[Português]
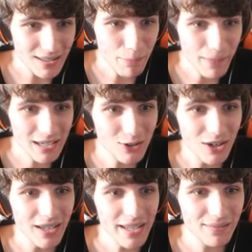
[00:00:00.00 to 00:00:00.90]
Ei. Tá perto.
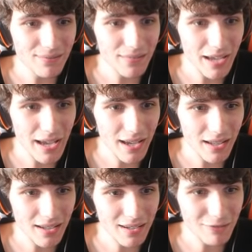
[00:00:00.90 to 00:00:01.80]
E... É,
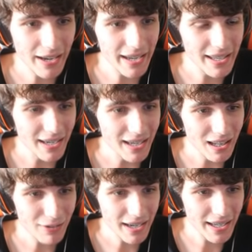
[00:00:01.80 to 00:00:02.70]
ela vai cair.
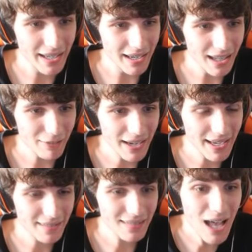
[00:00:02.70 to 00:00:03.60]
Ela vai cair. Ela vai
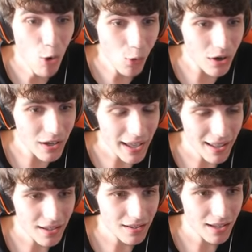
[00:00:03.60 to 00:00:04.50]
cair. Não! não.
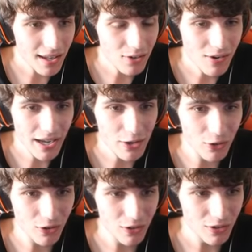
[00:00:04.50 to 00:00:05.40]
Ela, ela não
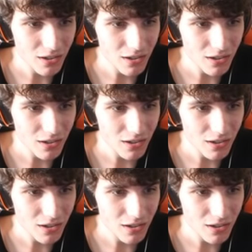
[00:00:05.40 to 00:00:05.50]
caiu.